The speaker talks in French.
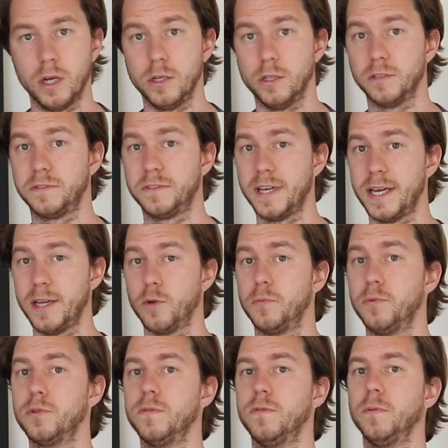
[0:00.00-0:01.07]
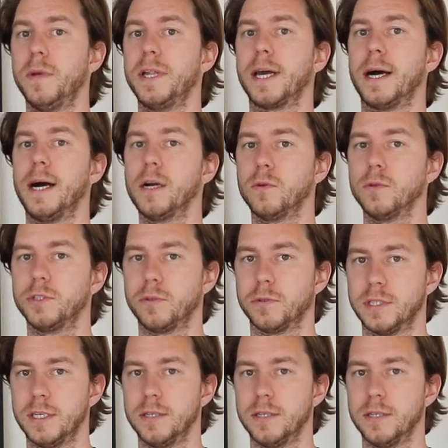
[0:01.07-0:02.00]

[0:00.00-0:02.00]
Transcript: le fait le plus souvent de manière inconsciente.